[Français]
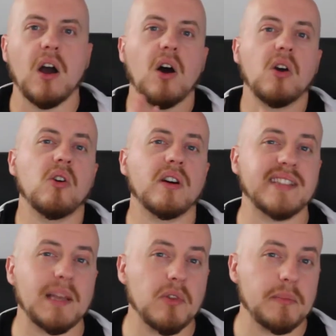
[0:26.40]
encore un
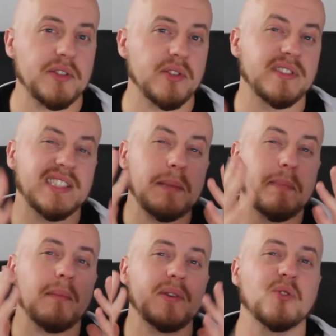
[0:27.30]
très bon épisode qui
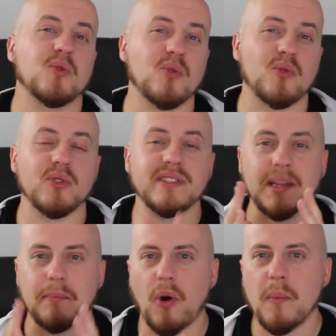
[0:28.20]
permet de conclure
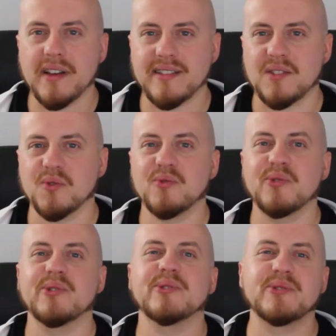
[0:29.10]
cette première saison
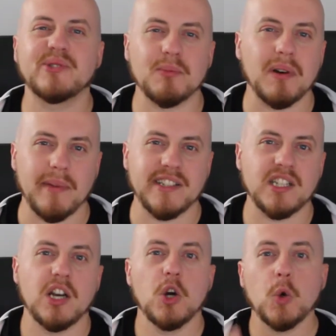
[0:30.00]
de The Bad Batch.
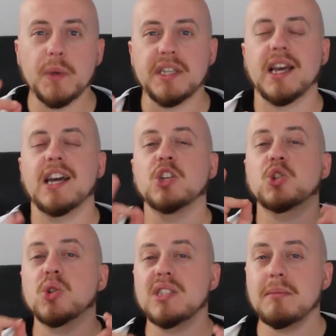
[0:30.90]
Oui,
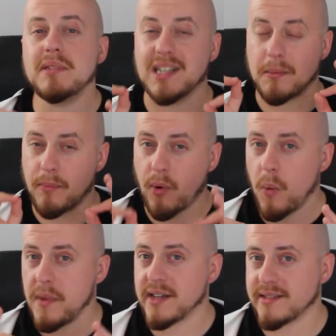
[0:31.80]
je dis bien
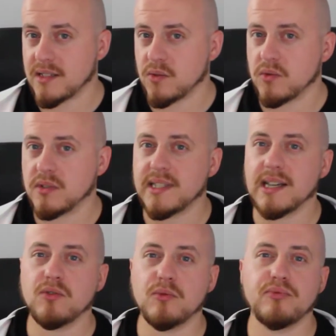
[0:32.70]
première saison
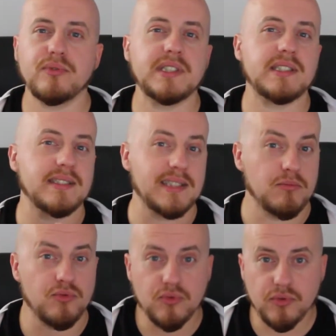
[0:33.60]
car depuis
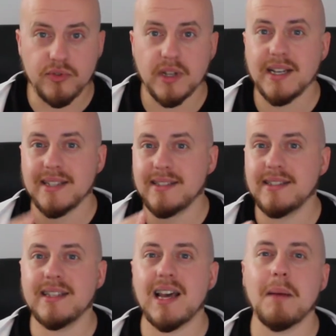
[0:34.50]
début août,
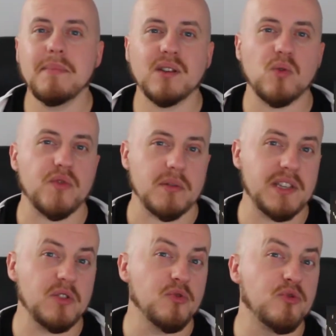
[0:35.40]
Disney a bien confirmé
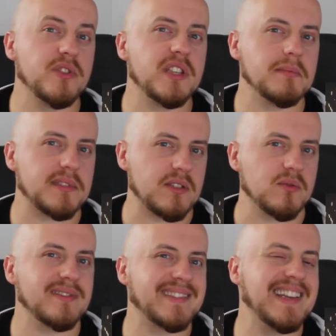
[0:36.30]
une deuxième
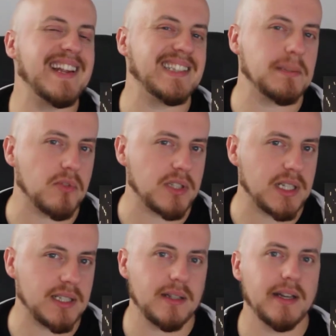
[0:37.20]
saison dès l'année
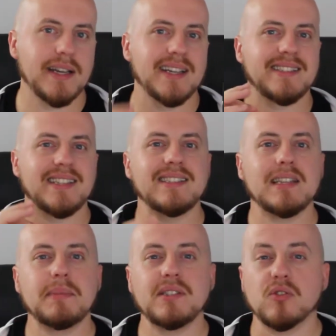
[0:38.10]
prochaine. Cet
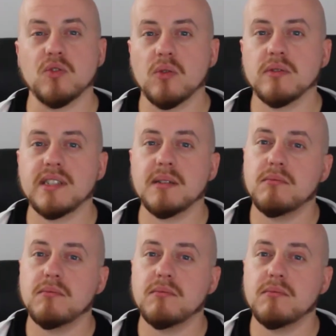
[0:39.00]
épisode contient